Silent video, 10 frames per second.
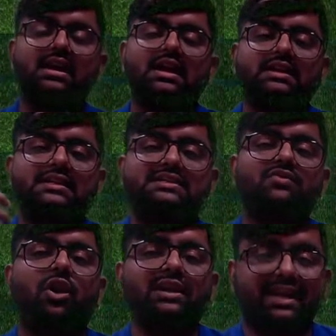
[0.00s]
कि
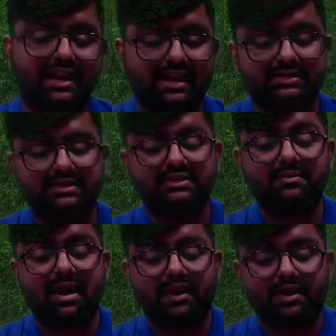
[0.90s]
स्वॉट एनालिसिस
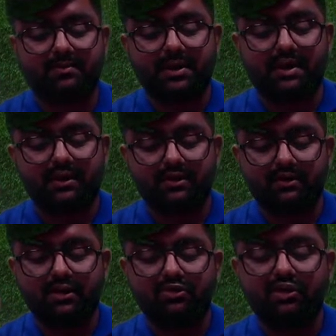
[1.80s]
हम आगे पढ़ेंगे
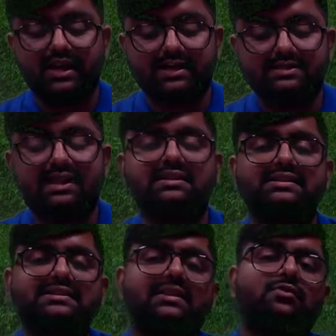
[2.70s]
तो लेट अस
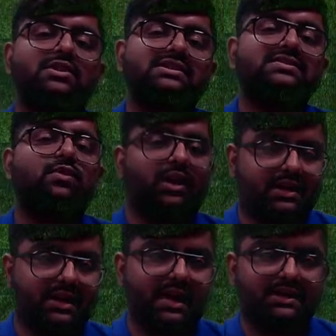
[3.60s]
अंडरस्टैंड व्हाट इज स्वॉट
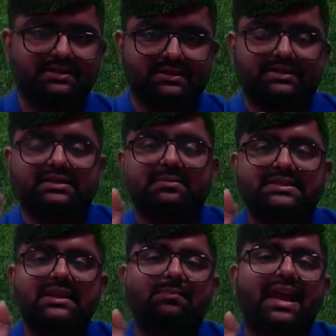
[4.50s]
एनालिसिस
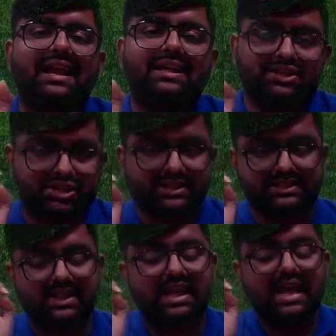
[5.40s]
सबसे पहली
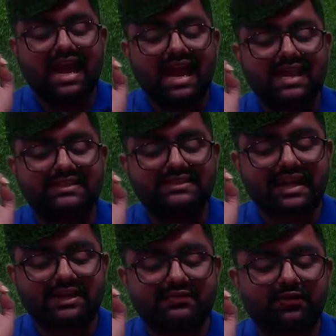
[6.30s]
चीज एस
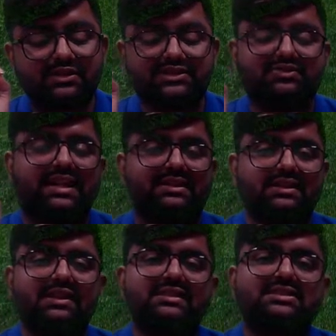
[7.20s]
स्टैंड फॉर स्ट्रेंथ
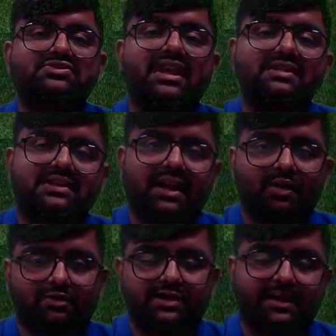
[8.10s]
स्ट्रेंथ क्या
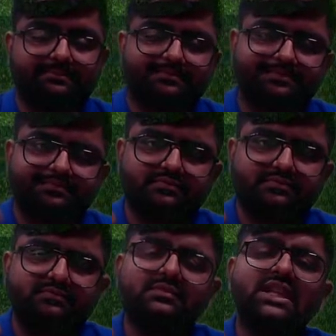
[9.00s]
होता है
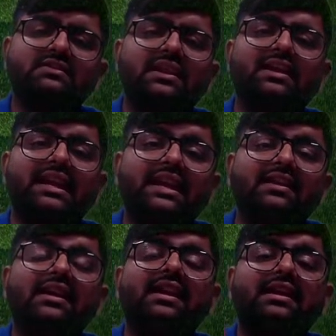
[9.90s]
द
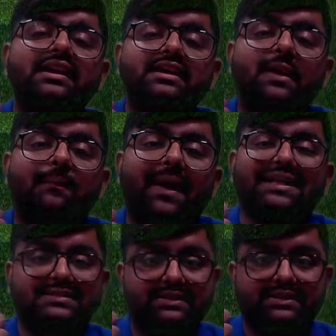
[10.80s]
इनहेरेंट
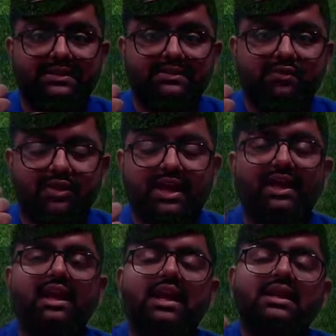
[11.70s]
कैपेसिटी ओके
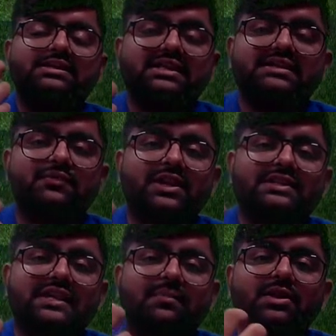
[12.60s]
जैसे फॉर
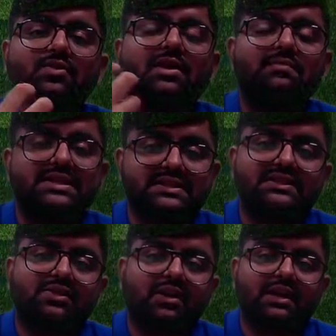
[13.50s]
एग्जाम्पल कोई एक
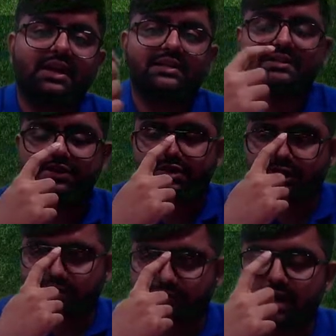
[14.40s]
बिजनेस
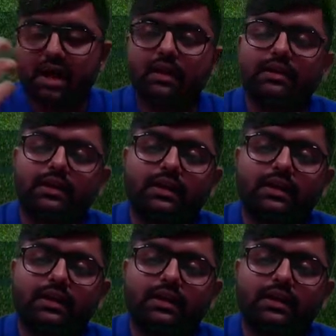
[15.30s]
ऑर्गेनाइजेशन है वहां के